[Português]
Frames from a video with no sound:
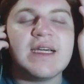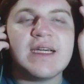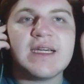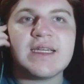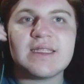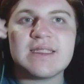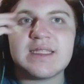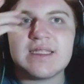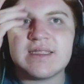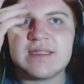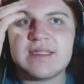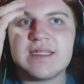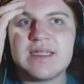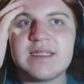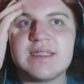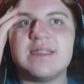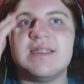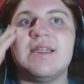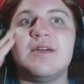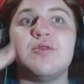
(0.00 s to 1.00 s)

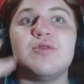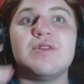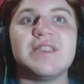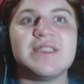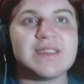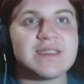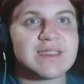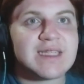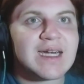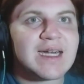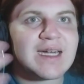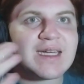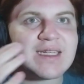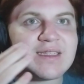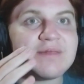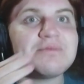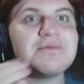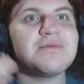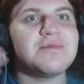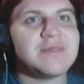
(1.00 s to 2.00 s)
entender, teorizar,
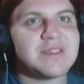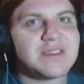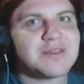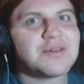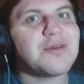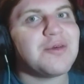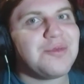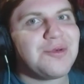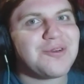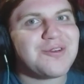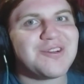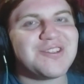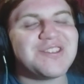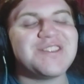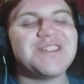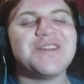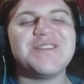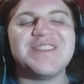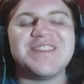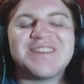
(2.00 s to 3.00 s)
e, e como eu gosto
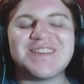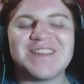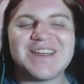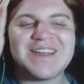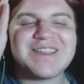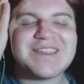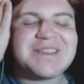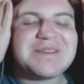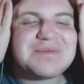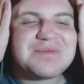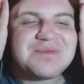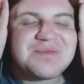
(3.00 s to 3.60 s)
de teorizar, hein?